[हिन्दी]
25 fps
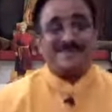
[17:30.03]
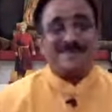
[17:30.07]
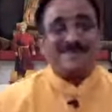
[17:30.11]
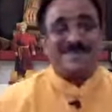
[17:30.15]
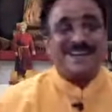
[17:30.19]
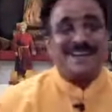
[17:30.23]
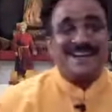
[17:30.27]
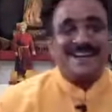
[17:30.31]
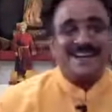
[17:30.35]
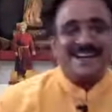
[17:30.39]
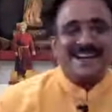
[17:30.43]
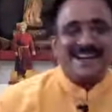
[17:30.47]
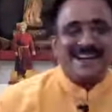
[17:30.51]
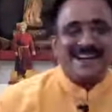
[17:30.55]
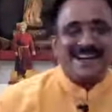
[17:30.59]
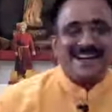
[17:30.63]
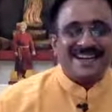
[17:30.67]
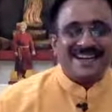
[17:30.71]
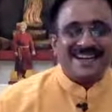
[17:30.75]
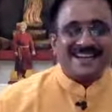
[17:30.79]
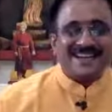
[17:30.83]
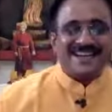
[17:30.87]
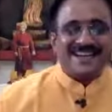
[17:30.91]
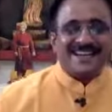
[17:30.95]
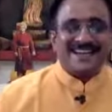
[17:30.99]
में
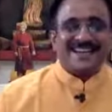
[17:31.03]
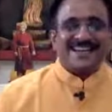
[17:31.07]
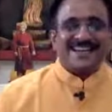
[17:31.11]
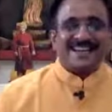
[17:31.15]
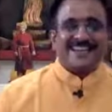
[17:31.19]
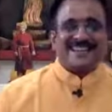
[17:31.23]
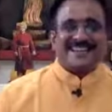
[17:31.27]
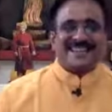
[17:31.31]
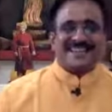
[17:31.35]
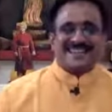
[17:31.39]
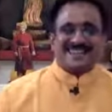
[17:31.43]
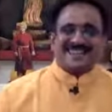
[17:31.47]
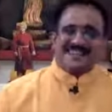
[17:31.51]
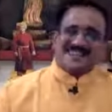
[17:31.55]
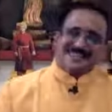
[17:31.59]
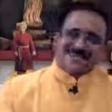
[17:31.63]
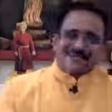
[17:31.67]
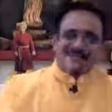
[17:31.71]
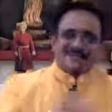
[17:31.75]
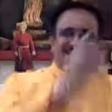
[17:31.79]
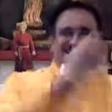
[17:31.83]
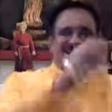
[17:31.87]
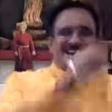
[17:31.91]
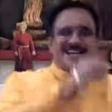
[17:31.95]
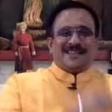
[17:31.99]
अगर कथा कथन के लिए
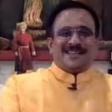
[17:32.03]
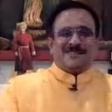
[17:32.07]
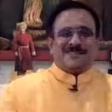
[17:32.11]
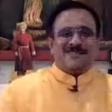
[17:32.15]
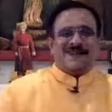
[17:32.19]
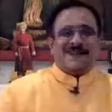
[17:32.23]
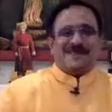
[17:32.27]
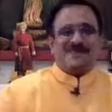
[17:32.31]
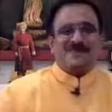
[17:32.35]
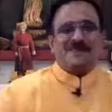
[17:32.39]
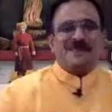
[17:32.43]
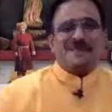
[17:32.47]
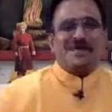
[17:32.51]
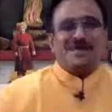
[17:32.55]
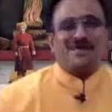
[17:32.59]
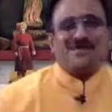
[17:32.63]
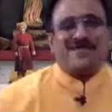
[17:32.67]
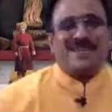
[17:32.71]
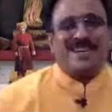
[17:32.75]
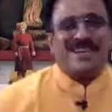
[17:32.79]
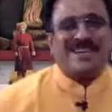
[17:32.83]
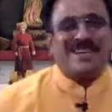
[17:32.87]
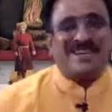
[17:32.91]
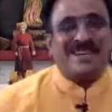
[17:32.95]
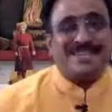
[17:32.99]
समय रहा तो वहां भी पहुंच
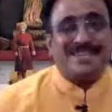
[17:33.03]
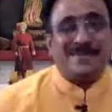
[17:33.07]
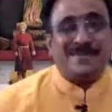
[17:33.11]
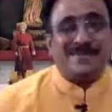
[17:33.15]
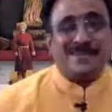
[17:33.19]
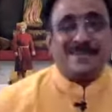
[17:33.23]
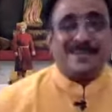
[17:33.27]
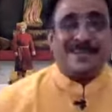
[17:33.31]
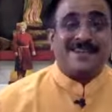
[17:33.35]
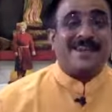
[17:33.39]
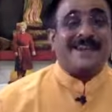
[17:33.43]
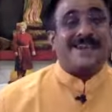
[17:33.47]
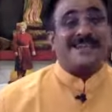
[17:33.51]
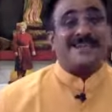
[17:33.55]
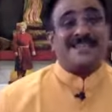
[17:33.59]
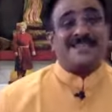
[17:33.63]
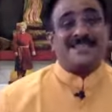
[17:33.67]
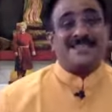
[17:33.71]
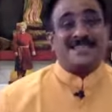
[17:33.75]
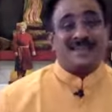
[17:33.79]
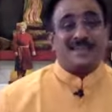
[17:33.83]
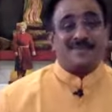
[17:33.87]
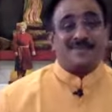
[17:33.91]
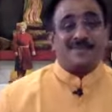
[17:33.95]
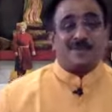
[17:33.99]
जाएंगे जब
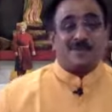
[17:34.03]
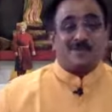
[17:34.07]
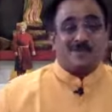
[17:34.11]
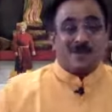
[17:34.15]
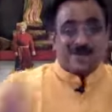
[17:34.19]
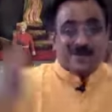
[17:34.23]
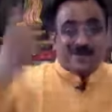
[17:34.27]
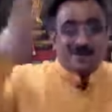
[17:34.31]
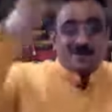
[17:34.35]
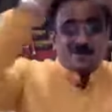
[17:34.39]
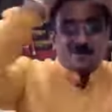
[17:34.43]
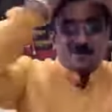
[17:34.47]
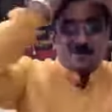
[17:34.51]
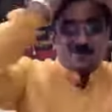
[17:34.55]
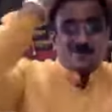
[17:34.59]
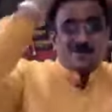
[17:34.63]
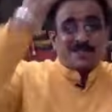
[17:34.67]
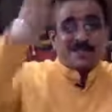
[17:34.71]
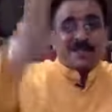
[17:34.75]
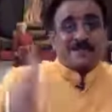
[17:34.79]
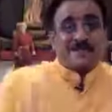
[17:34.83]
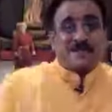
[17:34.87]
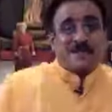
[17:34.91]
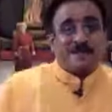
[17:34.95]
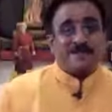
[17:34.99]
राजस्थान में वो गए और उनको
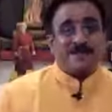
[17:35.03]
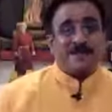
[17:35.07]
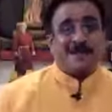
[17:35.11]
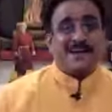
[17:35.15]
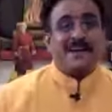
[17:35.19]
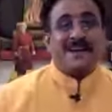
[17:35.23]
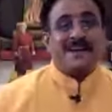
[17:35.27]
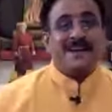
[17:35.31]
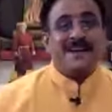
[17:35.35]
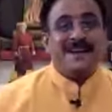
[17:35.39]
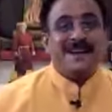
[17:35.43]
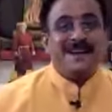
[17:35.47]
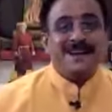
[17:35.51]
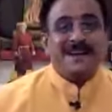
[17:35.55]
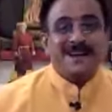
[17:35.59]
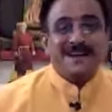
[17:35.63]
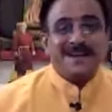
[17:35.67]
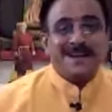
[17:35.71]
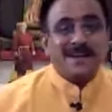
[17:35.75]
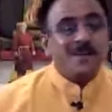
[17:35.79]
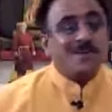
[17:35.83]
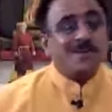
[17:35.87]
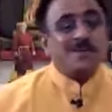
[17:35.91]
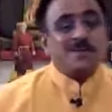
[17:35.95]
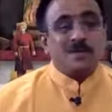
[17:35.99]
साफा मिला
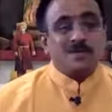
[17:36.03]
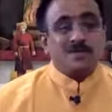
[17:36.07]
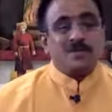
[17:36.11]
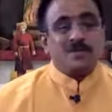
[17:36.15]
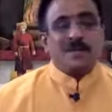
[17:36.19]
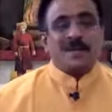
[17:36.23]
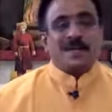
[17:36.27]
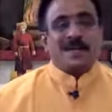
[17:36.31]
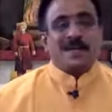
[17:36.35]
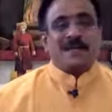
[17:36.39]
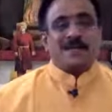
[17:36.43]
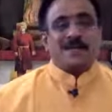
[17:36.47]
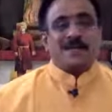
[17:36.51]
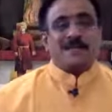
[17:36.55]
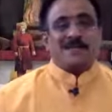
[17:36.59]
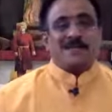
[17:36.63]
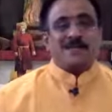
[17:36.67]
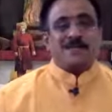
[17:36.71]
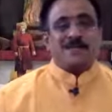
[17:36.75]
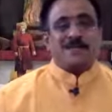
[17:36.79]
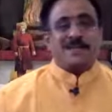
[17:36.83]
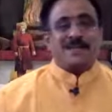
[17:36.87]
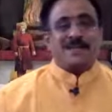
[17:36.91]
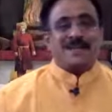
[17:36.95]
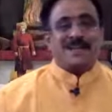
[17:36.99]
ये जो स्वामी विवेकानंद
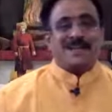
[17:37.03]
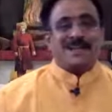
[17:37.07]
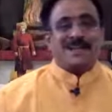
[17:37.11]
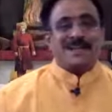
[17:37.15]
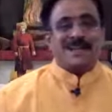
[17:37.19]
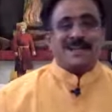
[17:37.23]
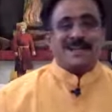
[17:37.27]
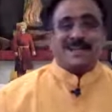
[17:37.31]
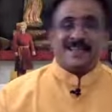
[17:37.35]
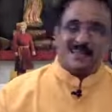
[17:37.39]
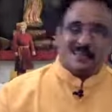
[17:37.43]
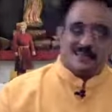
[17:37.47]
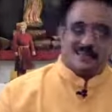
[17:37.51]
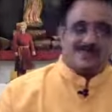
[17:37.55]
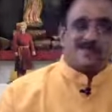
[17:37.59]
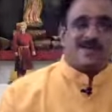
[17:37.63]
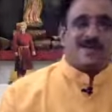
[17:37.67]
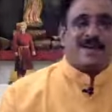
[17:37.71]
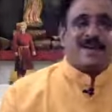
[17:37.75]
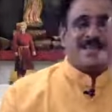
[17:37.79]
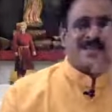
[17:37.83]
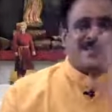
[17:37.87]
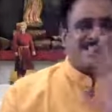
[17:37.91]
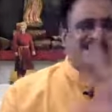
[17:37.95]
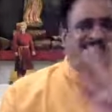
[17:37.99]
साफे के लिए जाने जाते हैं उनको
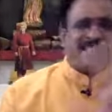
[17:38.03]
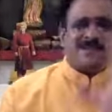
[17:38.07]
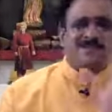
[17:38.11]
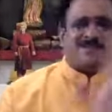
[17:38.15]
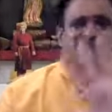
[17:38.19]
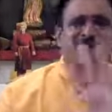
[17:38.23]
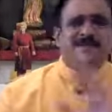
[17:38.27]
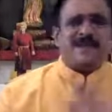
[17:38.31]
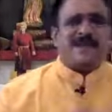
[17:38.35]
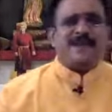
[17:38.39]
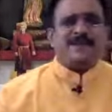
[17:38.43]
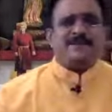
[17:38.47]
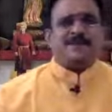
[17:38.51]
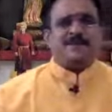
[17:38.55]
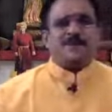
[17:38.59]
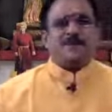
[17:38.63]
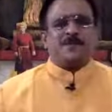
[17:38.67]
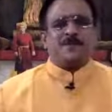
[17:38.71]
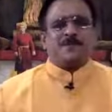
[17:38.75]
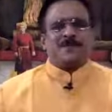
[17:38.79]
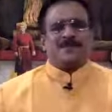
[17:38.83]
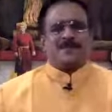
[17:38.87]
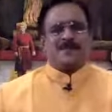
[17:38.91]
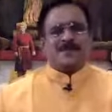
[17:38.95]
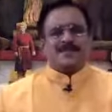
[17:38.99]
राजस्थान में मिला
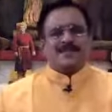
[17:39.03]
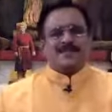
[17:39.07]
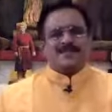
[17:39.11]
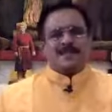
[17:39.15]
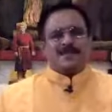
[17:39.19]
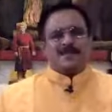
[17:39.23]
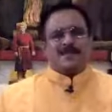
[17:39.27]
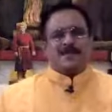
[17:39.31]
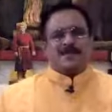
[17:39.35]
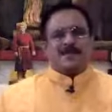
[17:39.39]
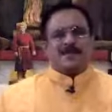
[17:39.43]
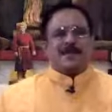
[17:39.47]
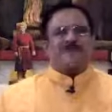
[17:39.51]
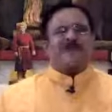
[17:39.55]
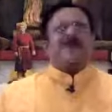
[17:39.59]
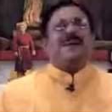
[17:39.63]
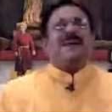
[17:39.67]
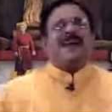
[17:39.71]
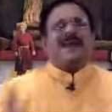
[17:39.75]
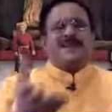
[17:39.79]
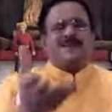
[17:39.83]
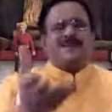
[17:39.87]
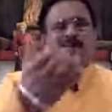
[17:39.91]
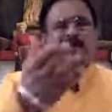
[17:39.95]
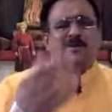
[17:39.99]
बचपन से नहीं साफा पहनते
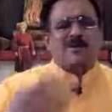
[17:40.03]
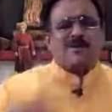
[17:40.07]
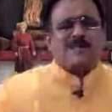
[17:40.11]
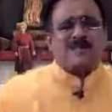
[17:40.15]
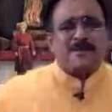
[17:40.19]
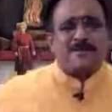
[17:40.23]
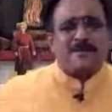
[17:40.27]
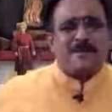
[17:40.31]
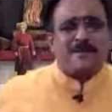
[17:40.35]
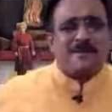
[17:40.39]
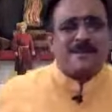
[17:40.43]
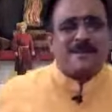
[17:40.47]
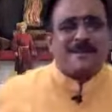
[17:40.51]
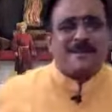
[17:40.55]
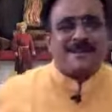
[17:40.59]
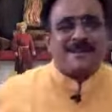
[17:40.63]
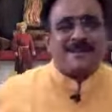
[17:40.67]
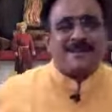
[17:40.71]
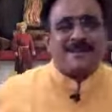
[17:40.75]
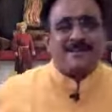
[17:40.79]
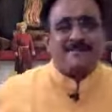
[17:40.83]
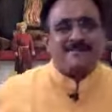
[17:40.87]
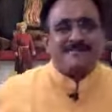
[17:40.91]
बंगाल में कौन साफा पहनता है